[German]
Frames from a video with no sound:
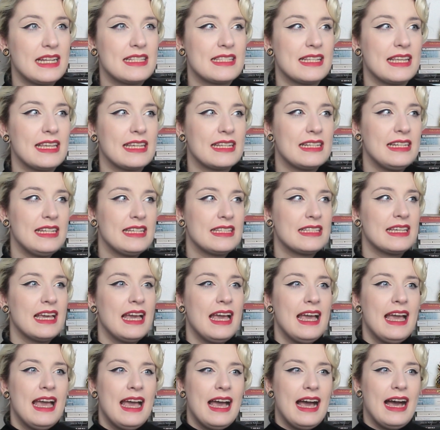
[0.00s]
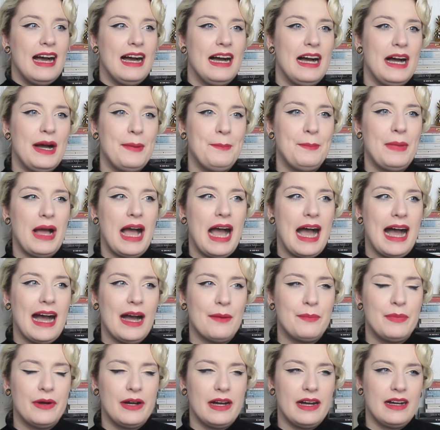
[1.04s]
tatsächlich, ähm,
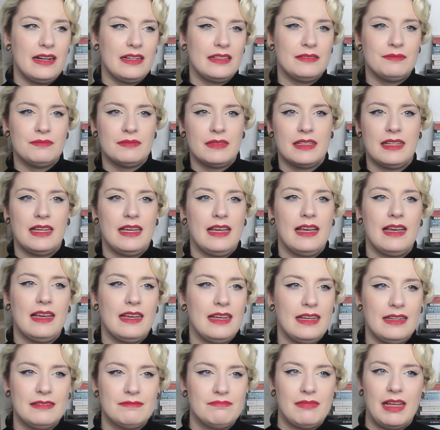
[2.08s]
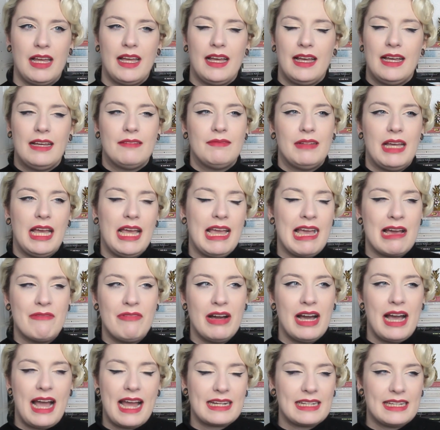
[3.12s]
aber er
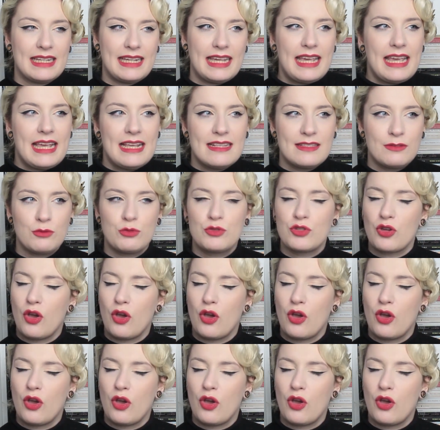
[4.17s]
war eigentlich eh so